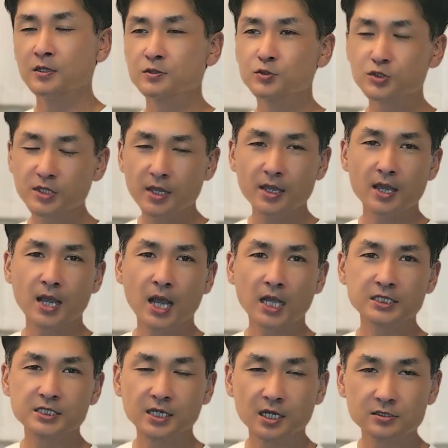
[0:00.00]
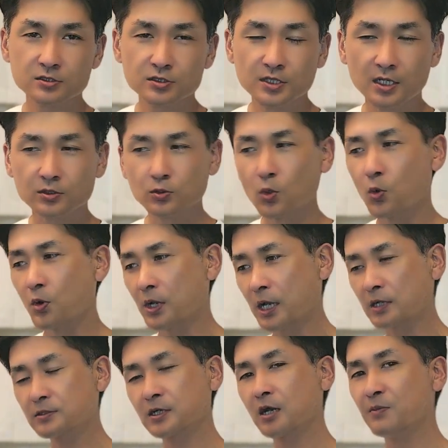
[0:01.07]
そして8月になると
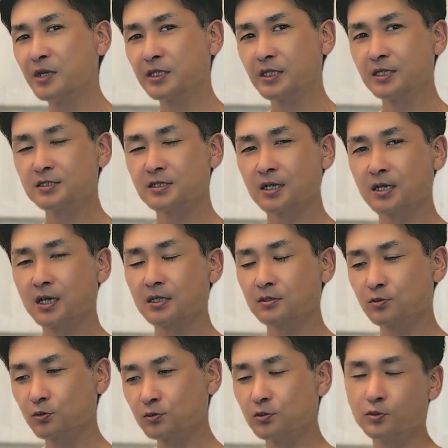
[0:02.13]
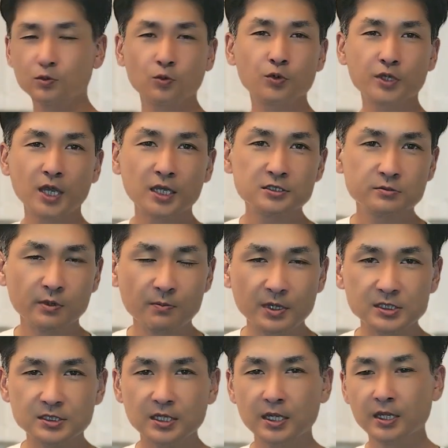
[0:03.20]
各加盟店さんがどんどん動き始め
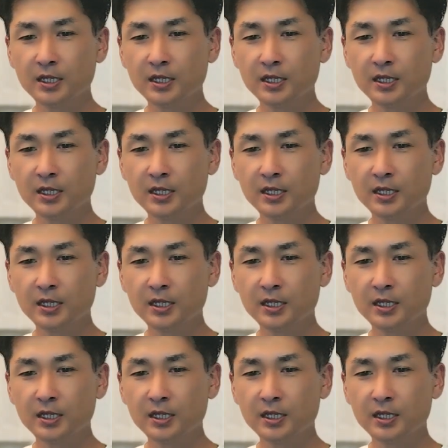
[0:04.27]
ます